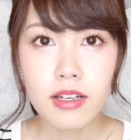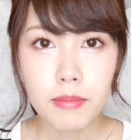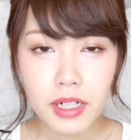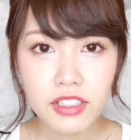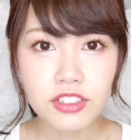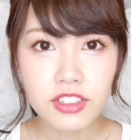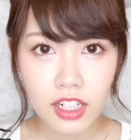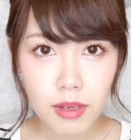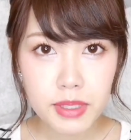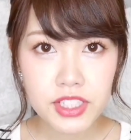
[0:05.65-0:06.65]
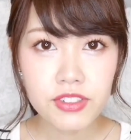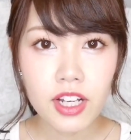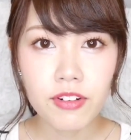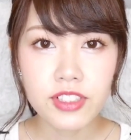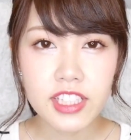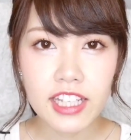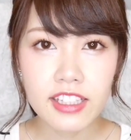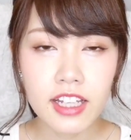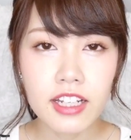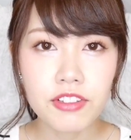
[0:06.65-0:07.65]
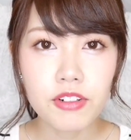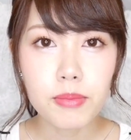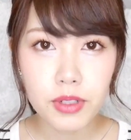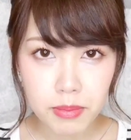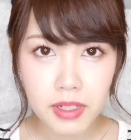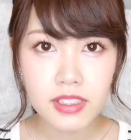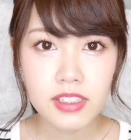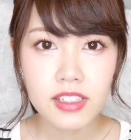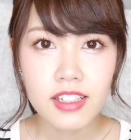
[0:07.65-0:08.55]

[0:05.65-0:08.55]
バッグの中身紹介をしていきたいと思います。